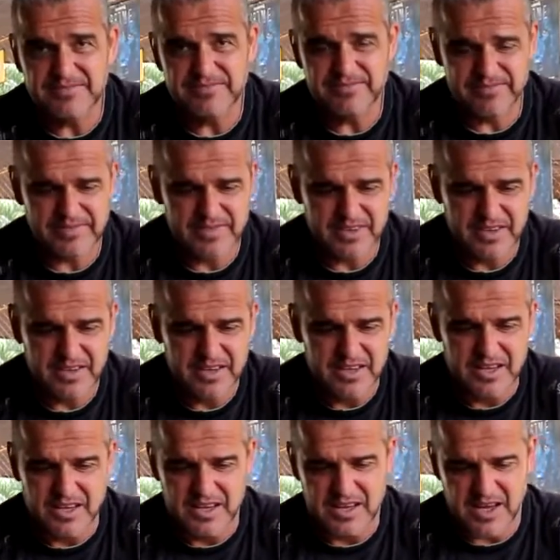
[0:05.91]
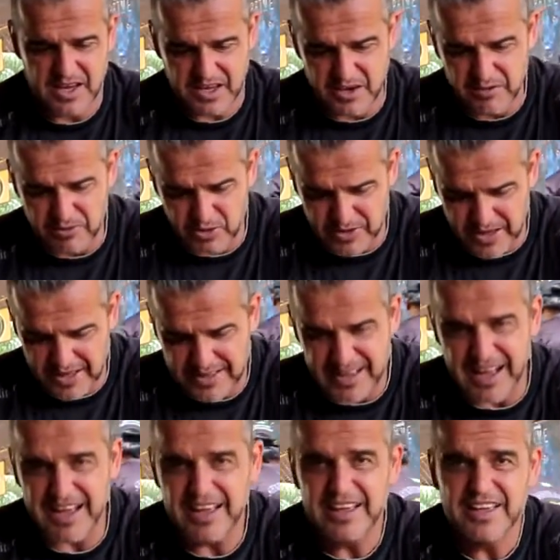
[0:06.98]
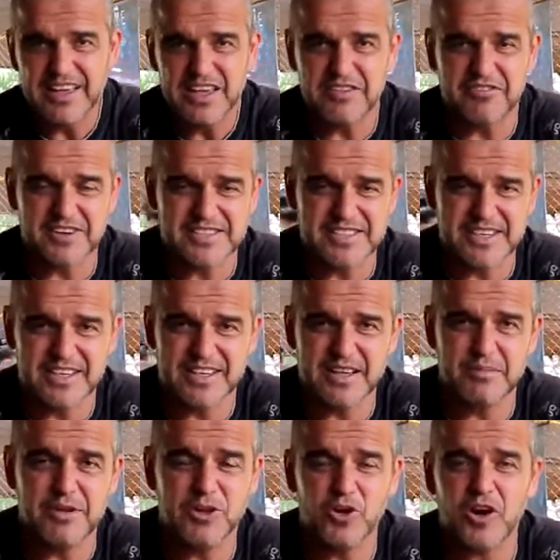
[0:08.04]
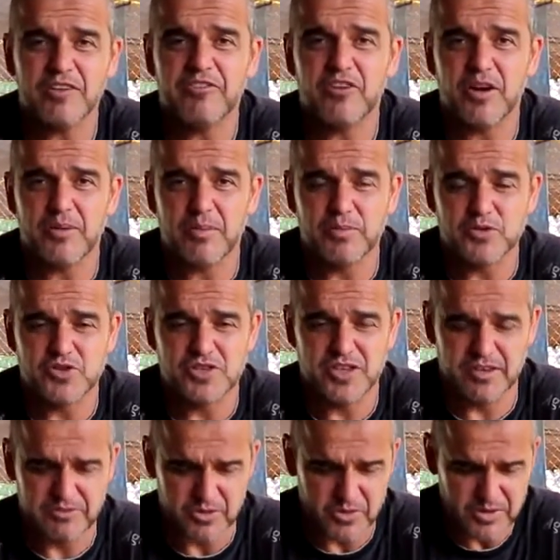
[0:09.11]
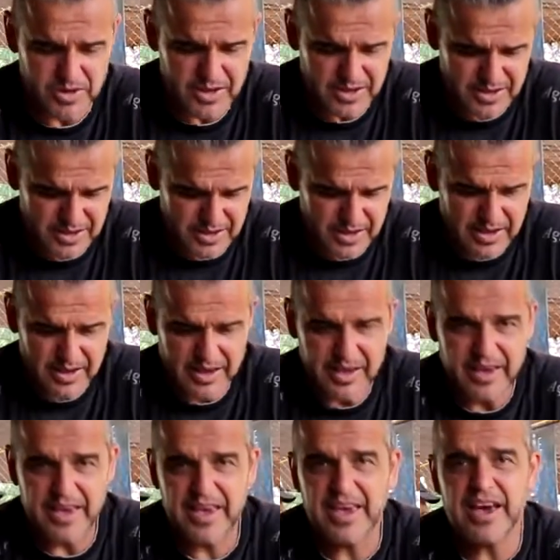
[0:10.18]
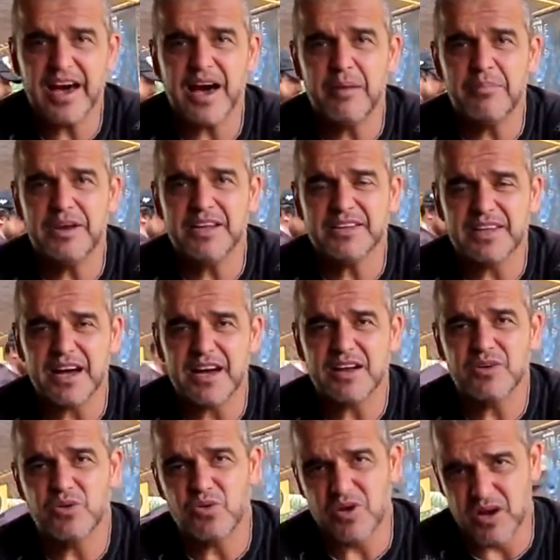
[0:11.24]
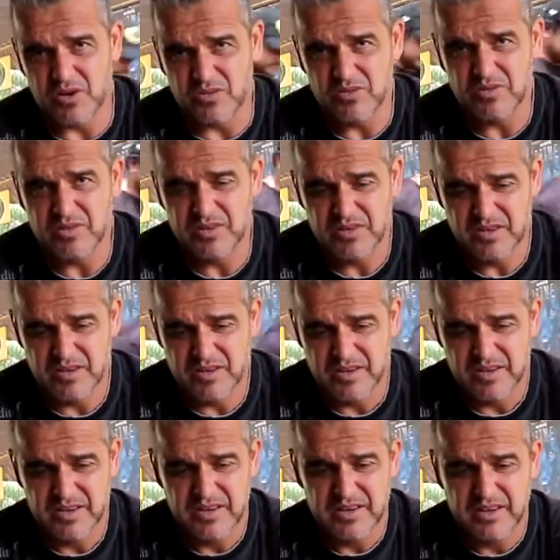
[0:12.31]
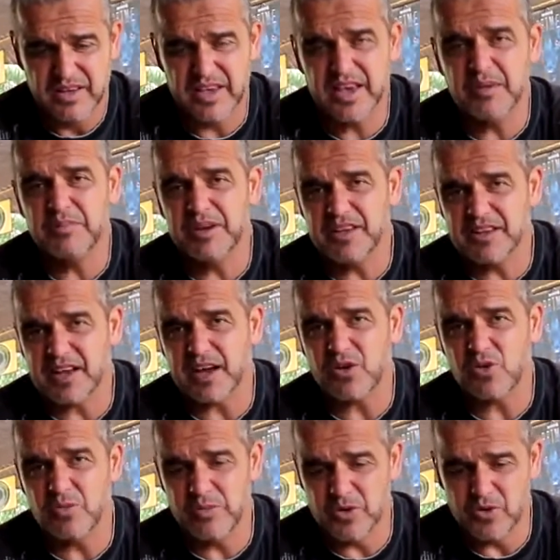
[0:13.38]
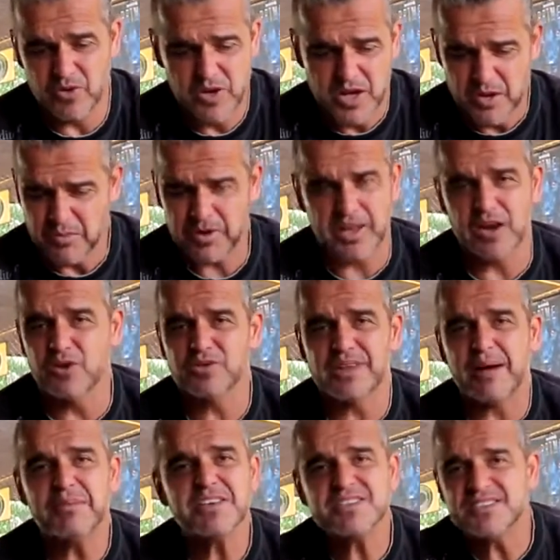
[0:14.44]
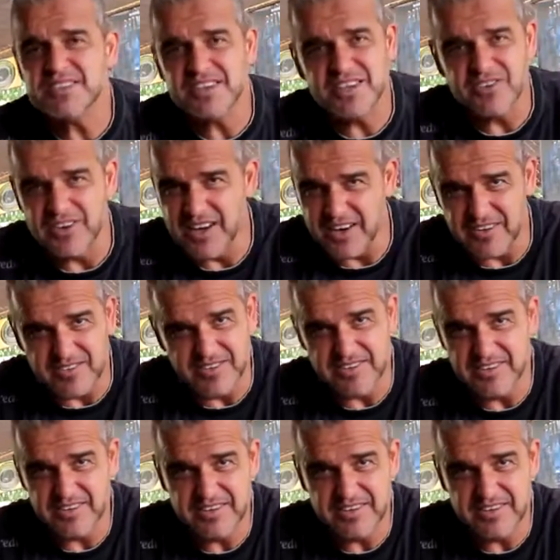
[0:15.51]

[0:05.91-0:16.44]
Aqui eu vou tentar fazer da melhor forma possível reabilitar o cão. Reabilitar o Romeu. Porque ele não está mansinho, não.